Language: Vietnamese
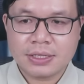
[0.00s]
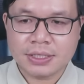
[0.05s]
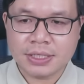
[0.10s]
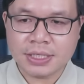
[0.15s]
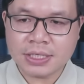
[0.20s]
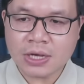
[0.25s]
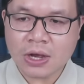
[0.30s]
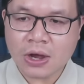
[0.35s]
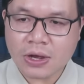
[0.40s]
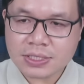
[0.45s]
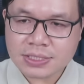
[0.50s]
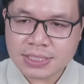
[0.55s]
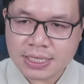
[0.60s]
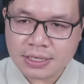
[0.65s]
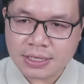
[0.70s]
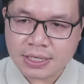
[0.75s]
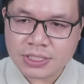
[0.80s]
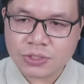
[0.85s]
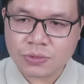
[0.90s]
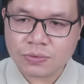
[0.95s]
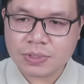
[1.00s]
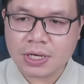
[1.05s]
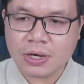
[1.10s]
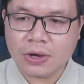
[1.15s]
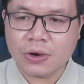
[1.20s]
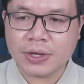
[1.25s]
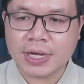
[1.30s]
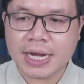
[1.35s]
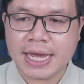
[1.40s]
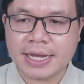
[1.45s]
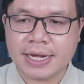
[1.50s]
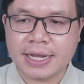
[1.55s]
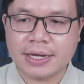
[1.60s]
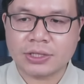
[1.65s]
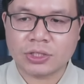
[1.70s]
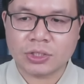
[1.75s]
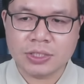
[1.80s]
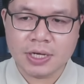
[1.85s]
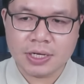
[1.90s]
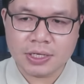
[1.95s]
nhưng họ sẽ lợi dụng cơ hội này để
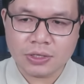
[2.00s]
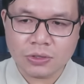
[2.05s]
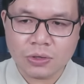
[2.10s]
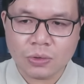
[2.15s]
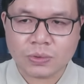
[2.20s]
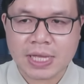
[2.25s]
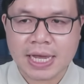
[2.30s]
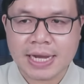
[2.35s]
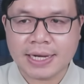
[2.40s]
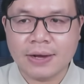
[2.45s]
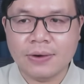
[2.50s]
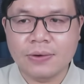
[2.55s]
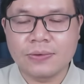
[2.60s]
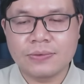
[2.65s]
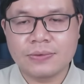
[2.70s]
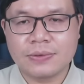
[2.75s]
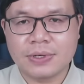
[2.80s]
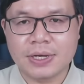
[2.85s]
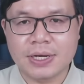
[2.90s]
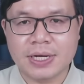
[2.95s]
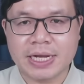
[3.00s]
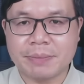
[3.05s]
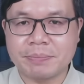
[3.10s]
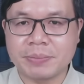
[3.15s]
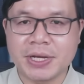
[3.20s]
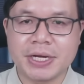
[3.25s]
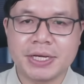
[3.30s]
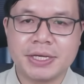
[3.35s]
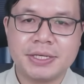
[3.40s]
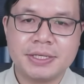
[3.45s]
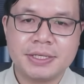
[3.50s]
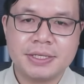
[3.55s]
thừa đức đục thả câu ở khắp nơi.